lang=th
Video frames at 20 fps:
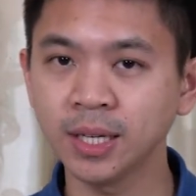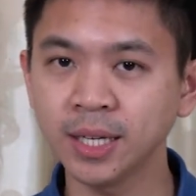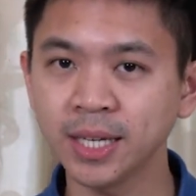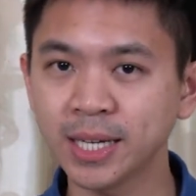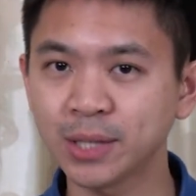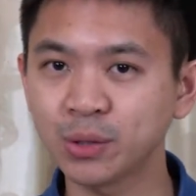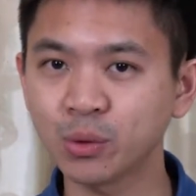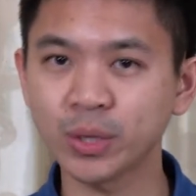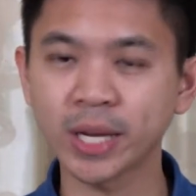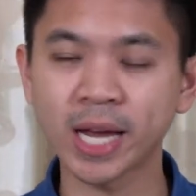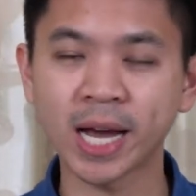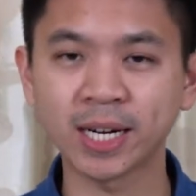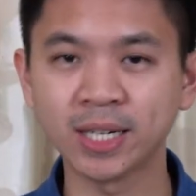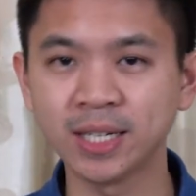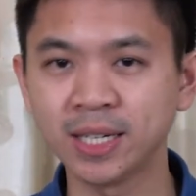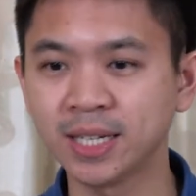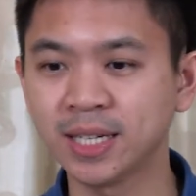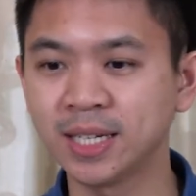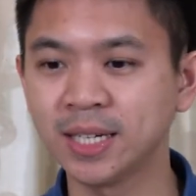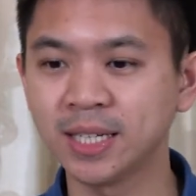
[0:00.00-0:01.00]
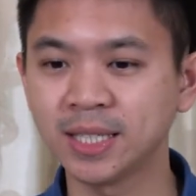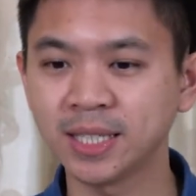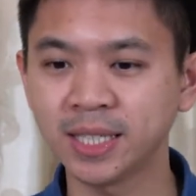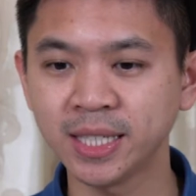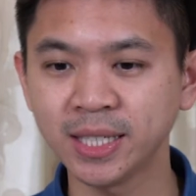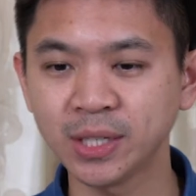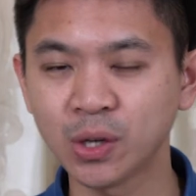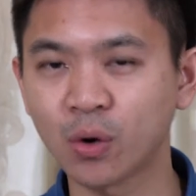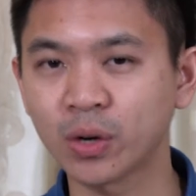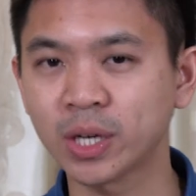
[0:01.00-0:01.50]
อีกตัวอย่างหนึ่ง
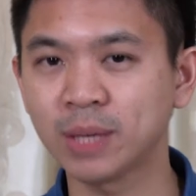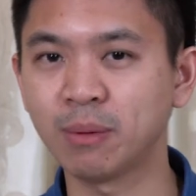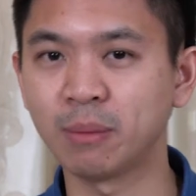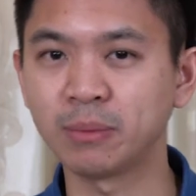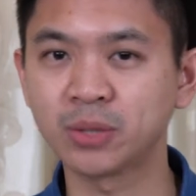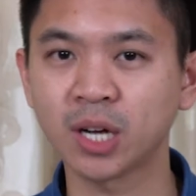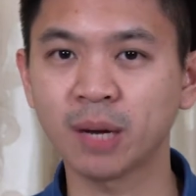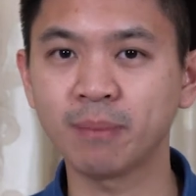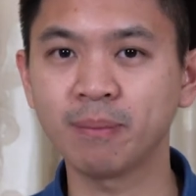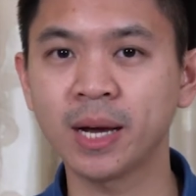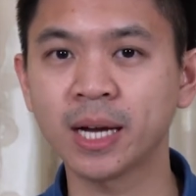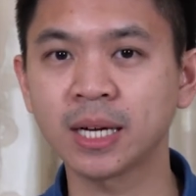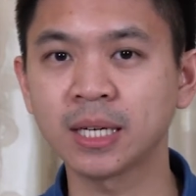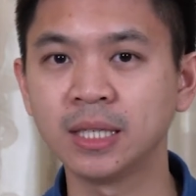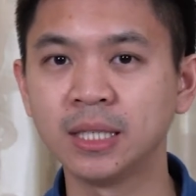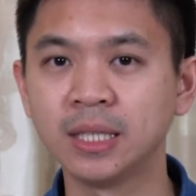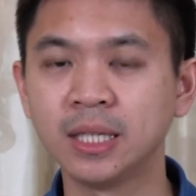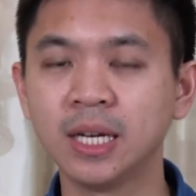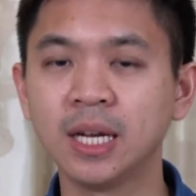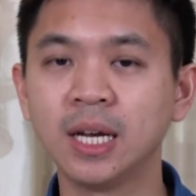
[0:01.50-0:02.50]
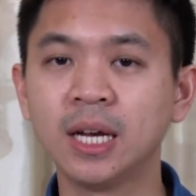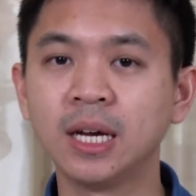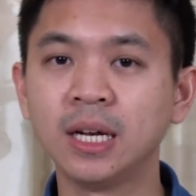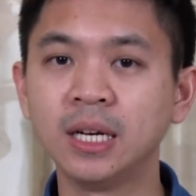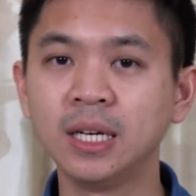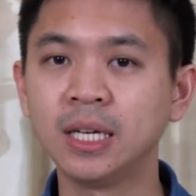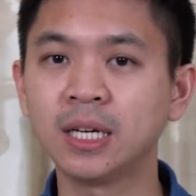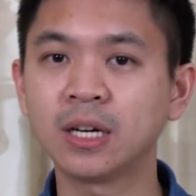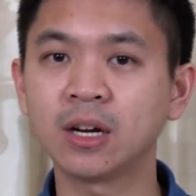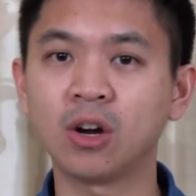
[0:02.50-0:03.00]
ที่ยกที่ผมชอบมากคือ
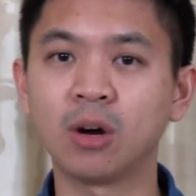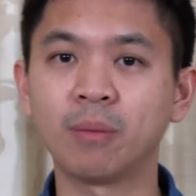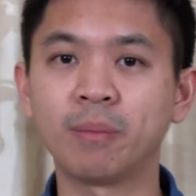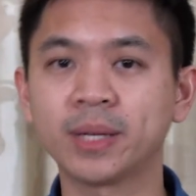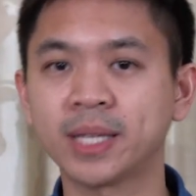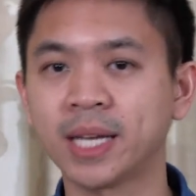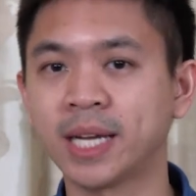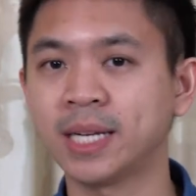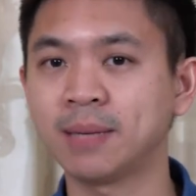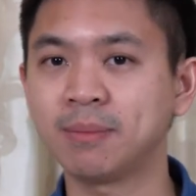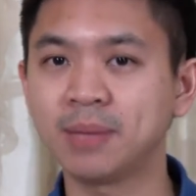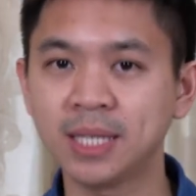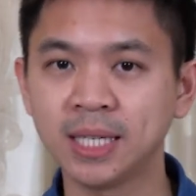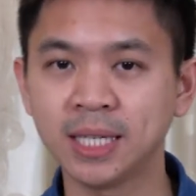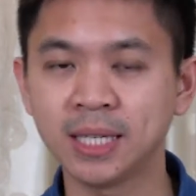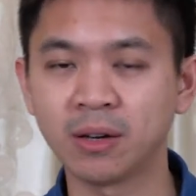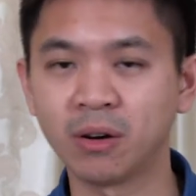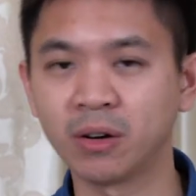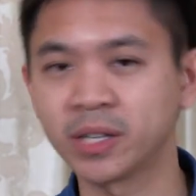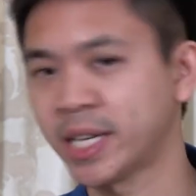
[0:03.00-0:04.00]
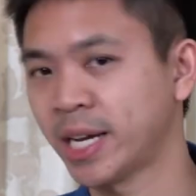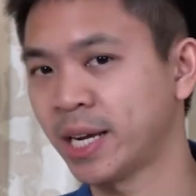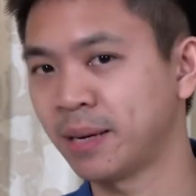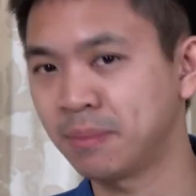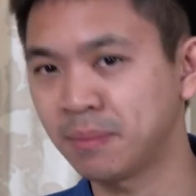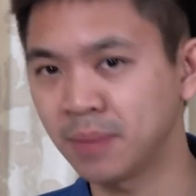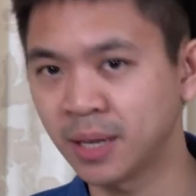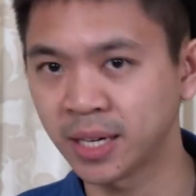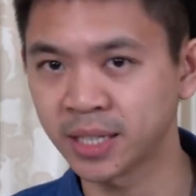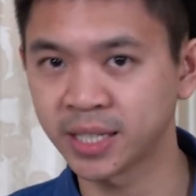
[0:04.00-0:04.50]
เรื่องของประธานาธิบดีของ
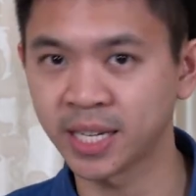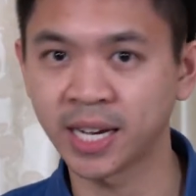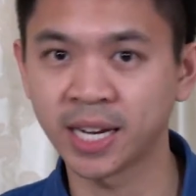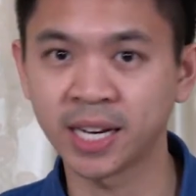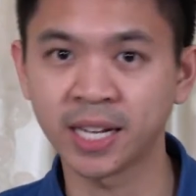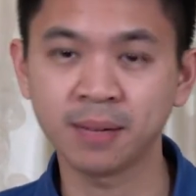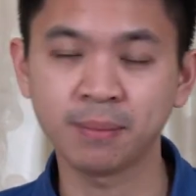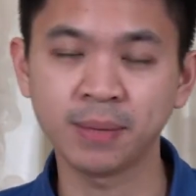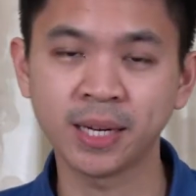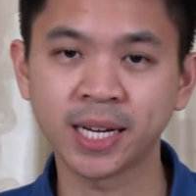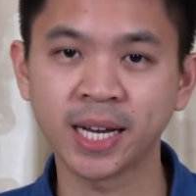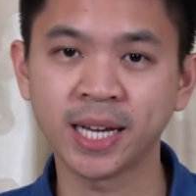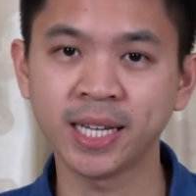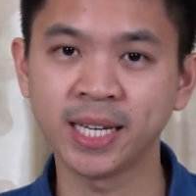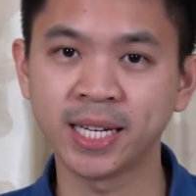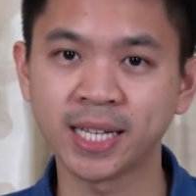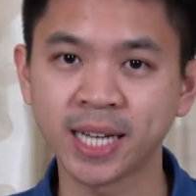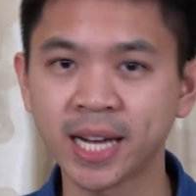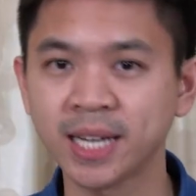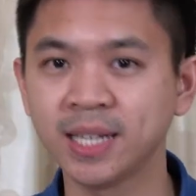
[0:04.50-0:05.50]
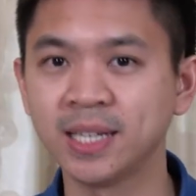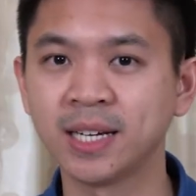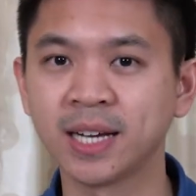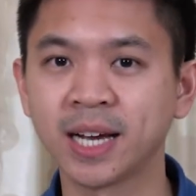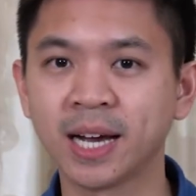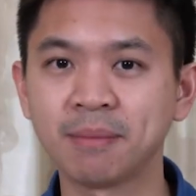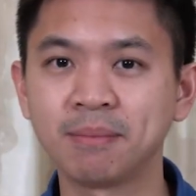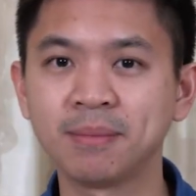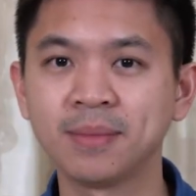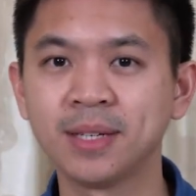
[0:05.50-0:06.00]
สหรัฐอเมริกาอีกท่านหนึ่ง
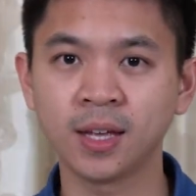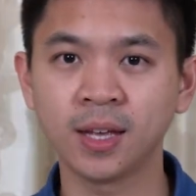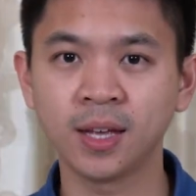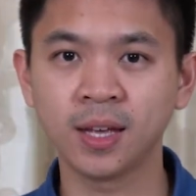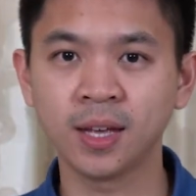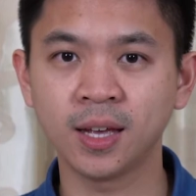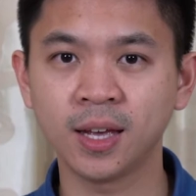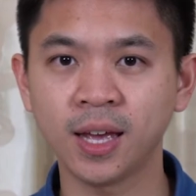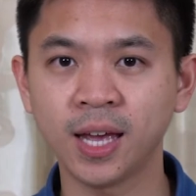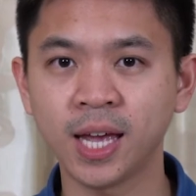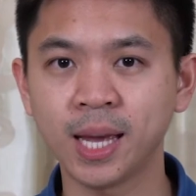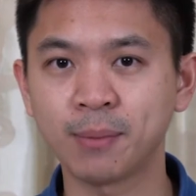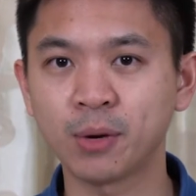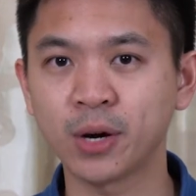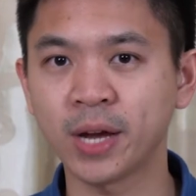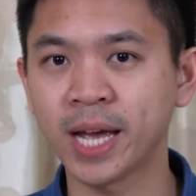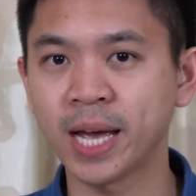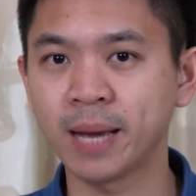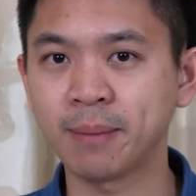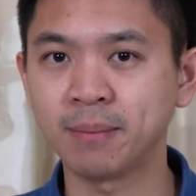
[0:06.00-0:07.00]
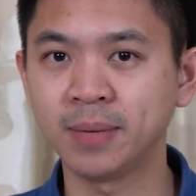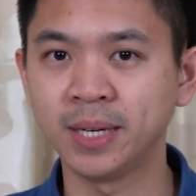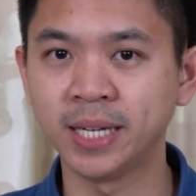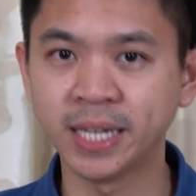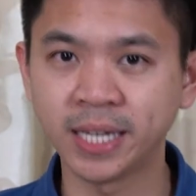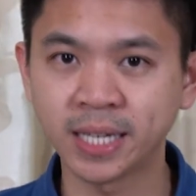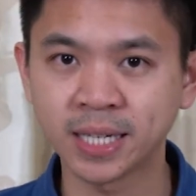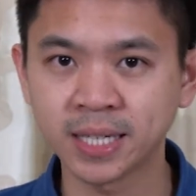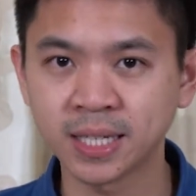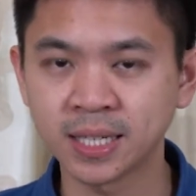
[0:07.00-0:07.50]
ครับเอเบราแฮม
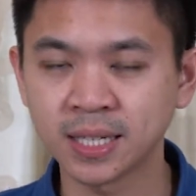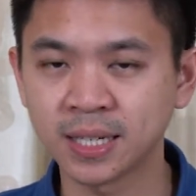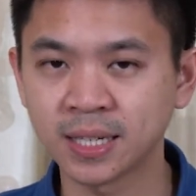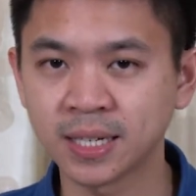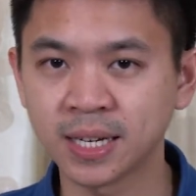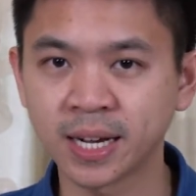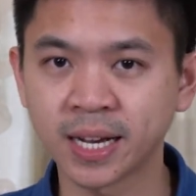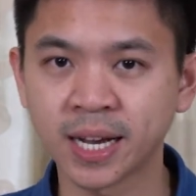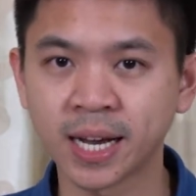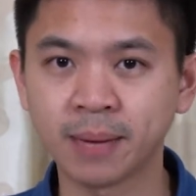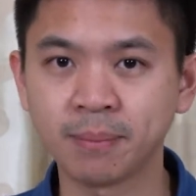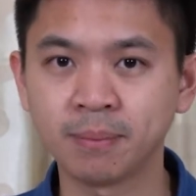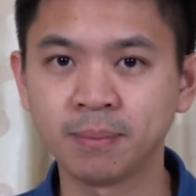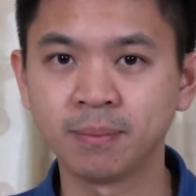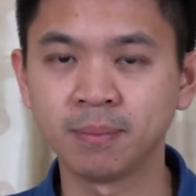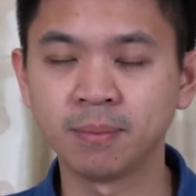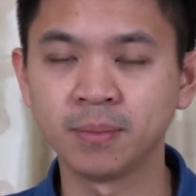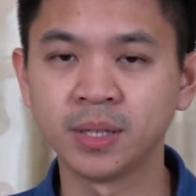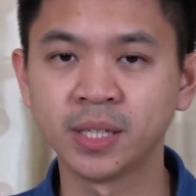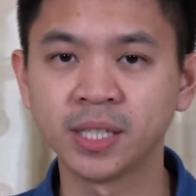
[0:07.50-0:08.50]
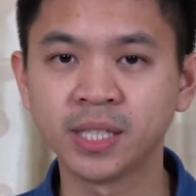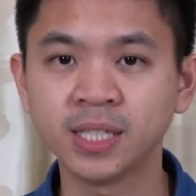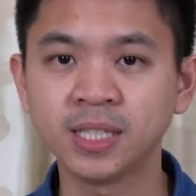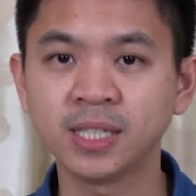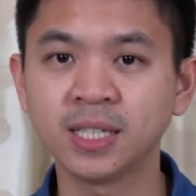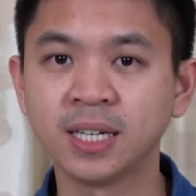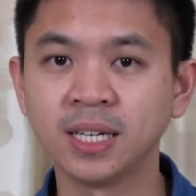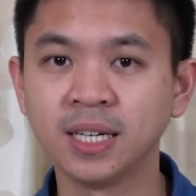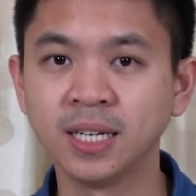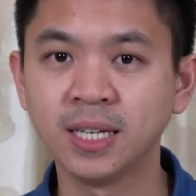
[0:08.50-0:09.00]
ลิงคอล์นนะครับซึ่ง
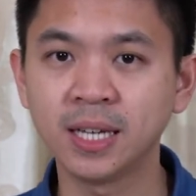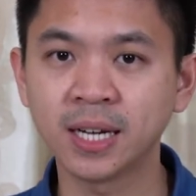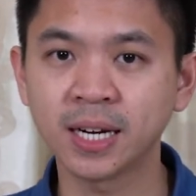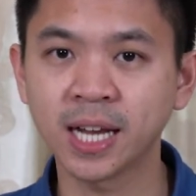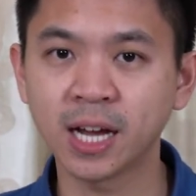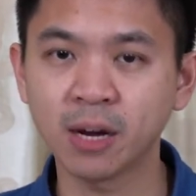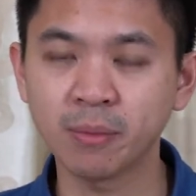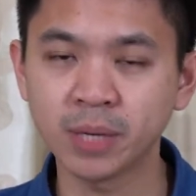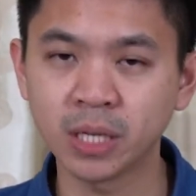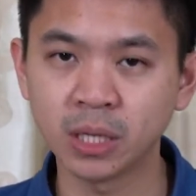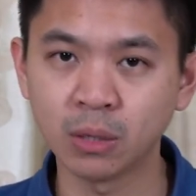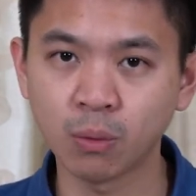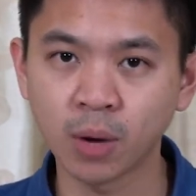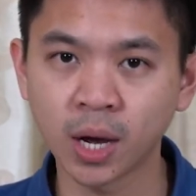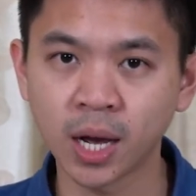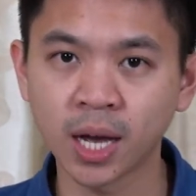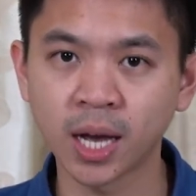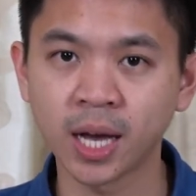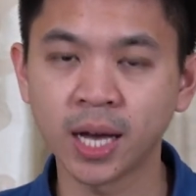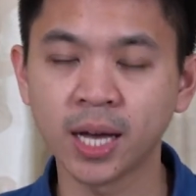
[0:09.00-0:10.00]
เรื่องเล่ามีอยู่ว่า